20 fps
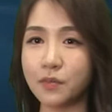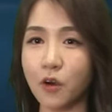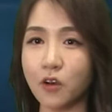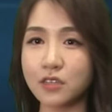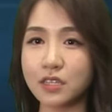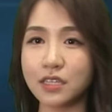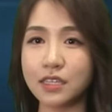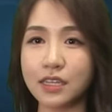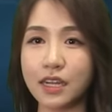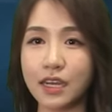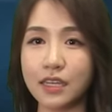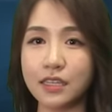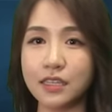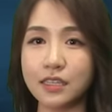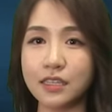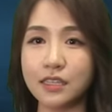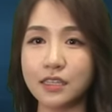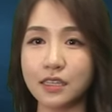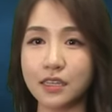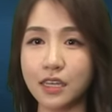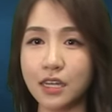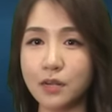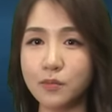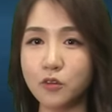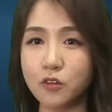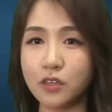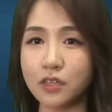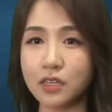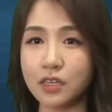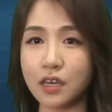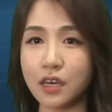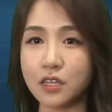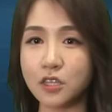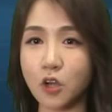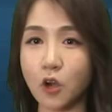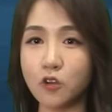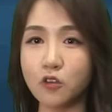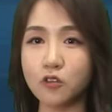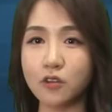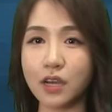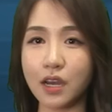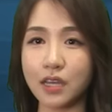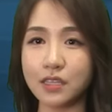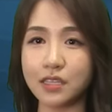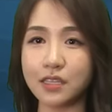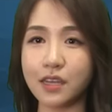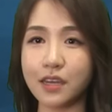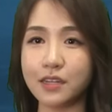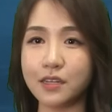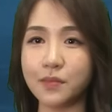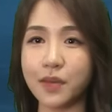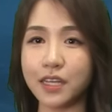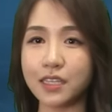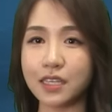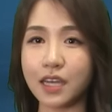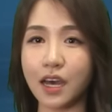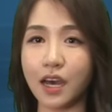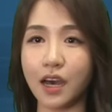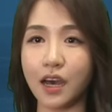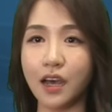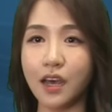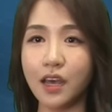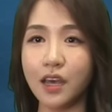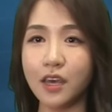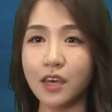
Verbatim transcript: 머스크라인은 일 분기에 저유가 시대를 맞아